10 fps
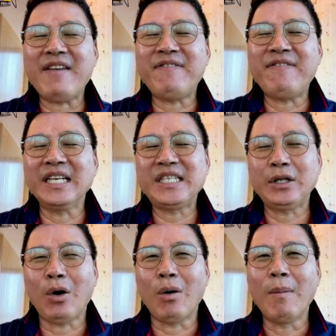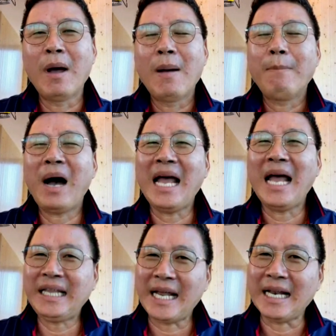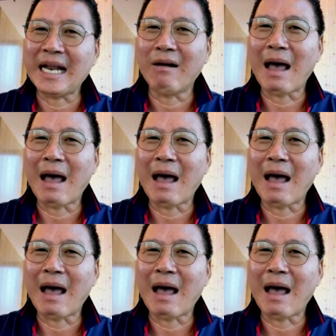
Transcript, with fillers: 都有一些备份的系统。包